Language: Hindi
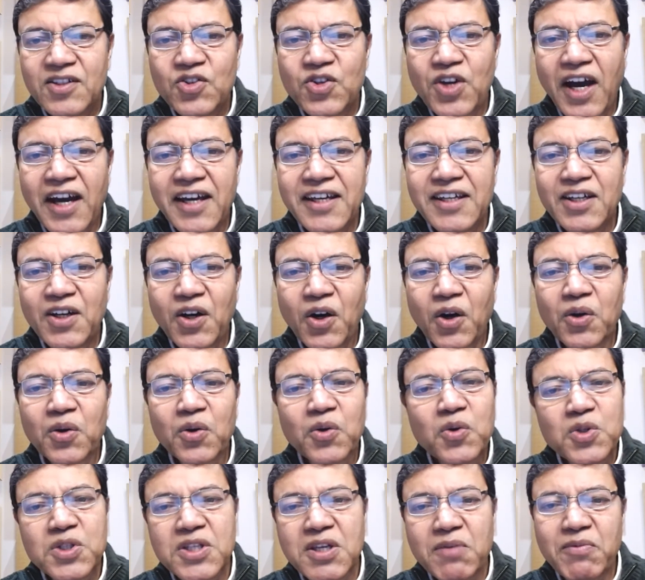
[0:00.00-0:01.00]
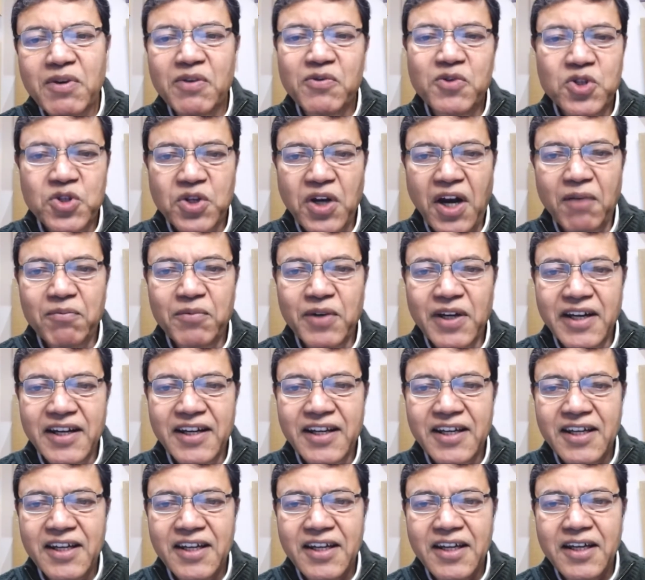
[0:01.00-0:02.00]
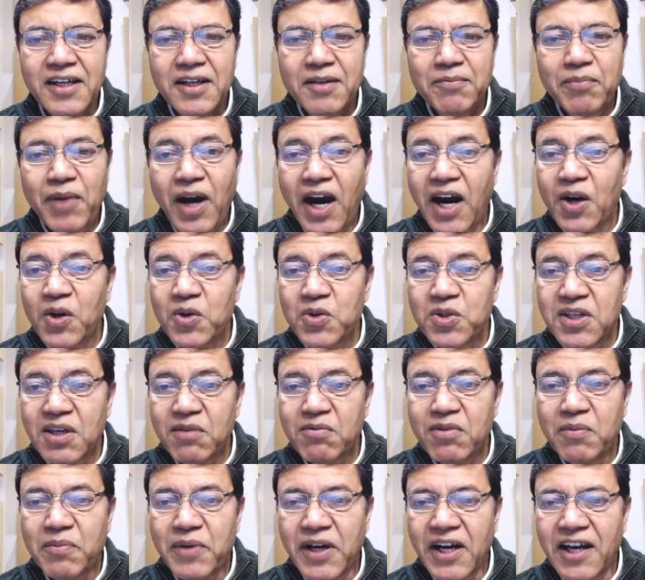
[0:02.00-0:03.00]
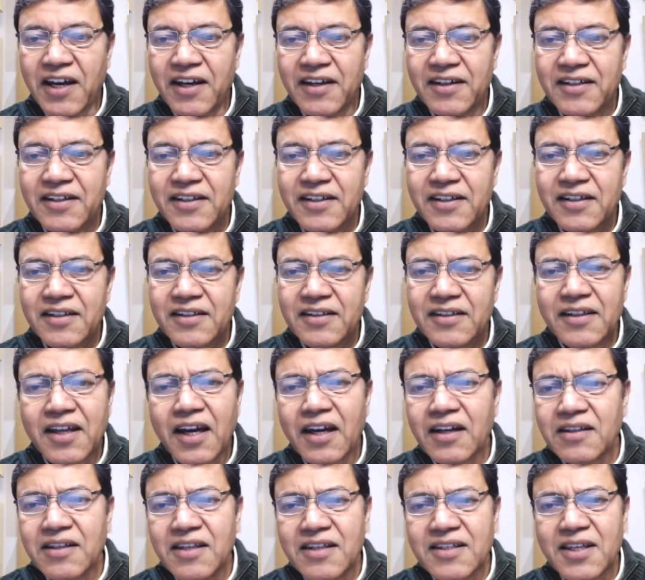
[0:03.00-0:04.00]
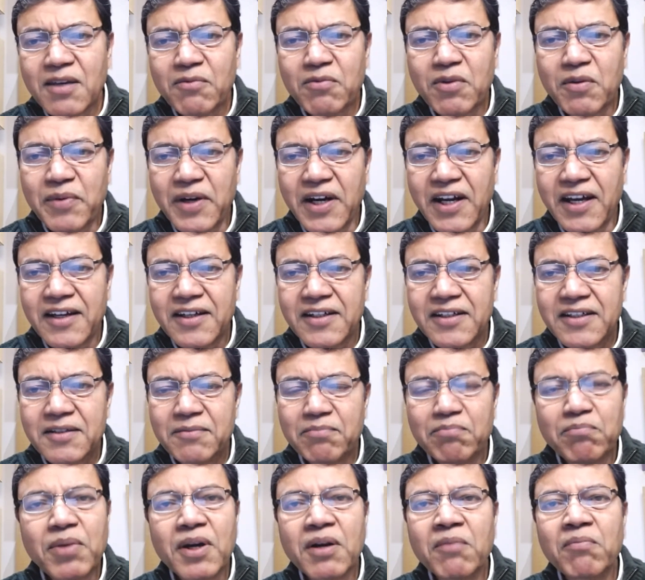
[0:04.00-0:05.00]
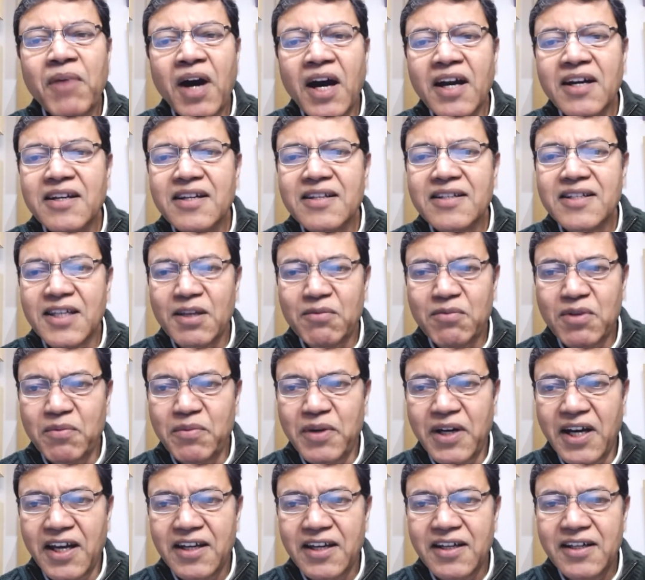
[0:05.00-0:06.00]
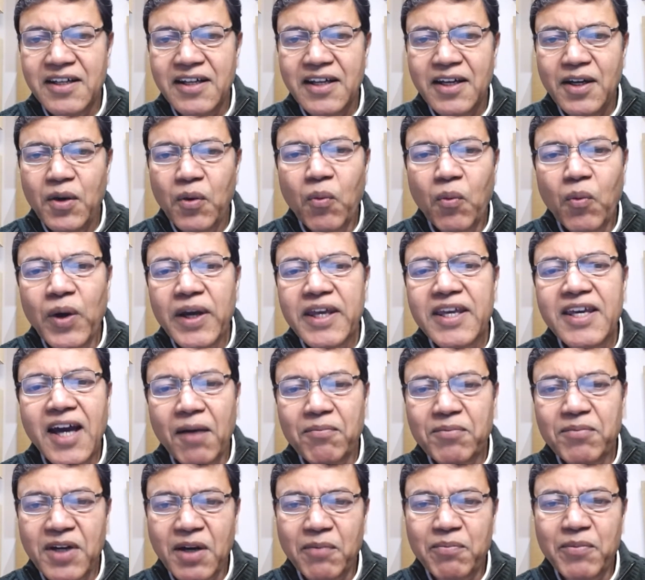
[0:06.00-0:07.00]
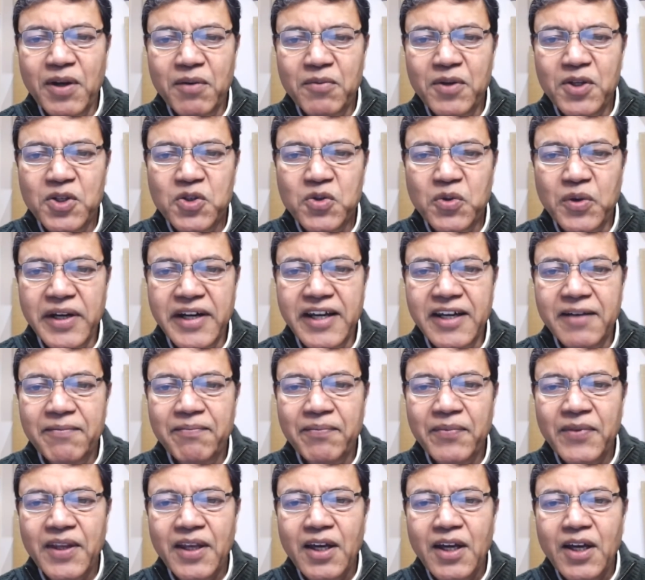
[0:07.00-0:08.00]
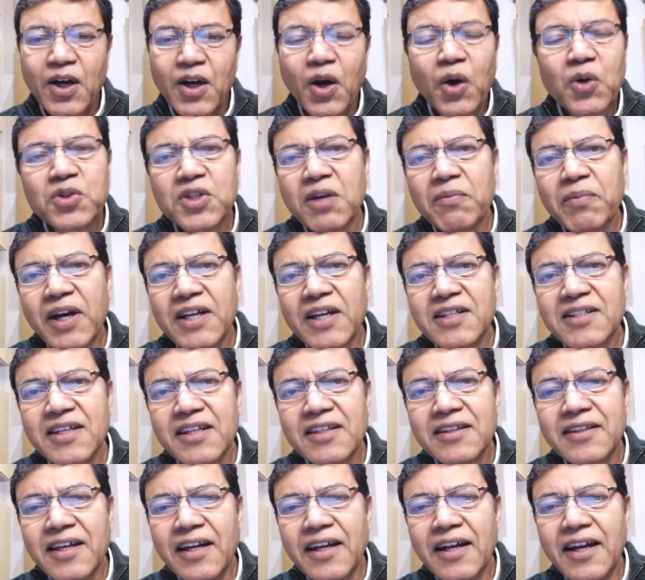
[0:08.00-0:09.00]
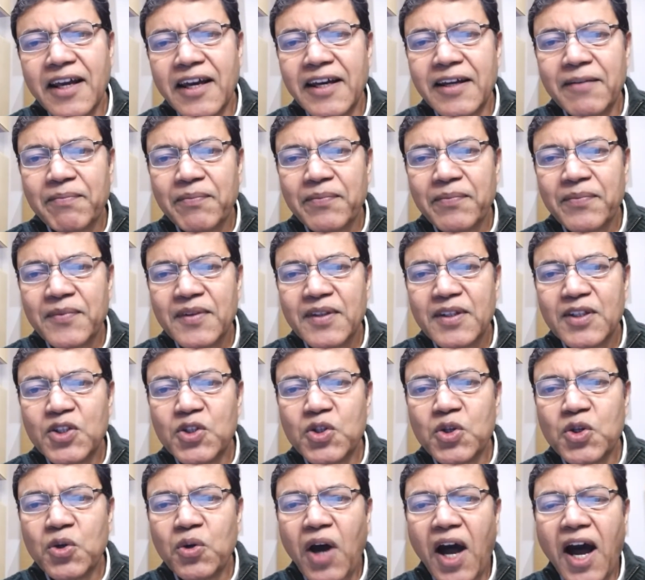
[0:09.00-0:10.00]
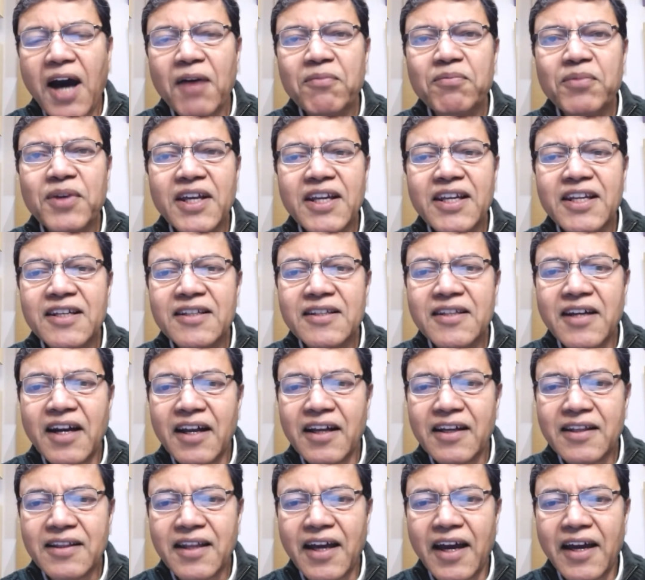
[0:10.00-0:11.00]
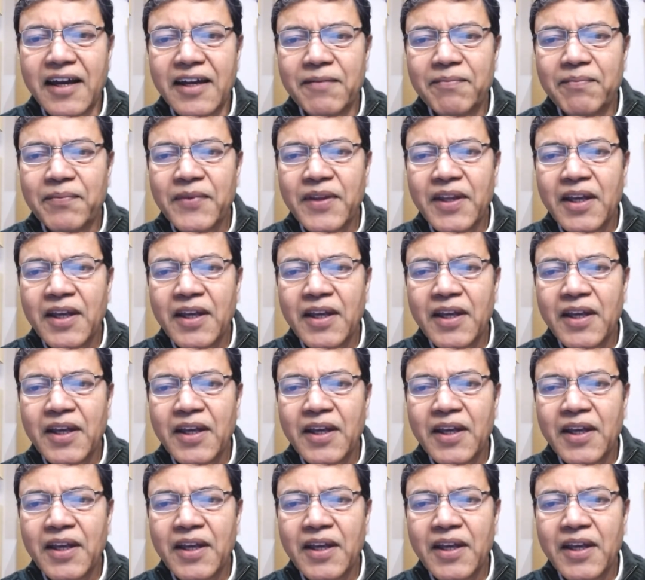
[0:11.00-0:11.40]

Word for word: जाएं और उसी में विश्राम करें पहाड़ों से भी बड़ा धरती से भी बड़ा ब्रह्मांड से भी बड़ा वही आपका परमेश्वर है और उसके पास एक दिल है जो आपके लिए धड़कता है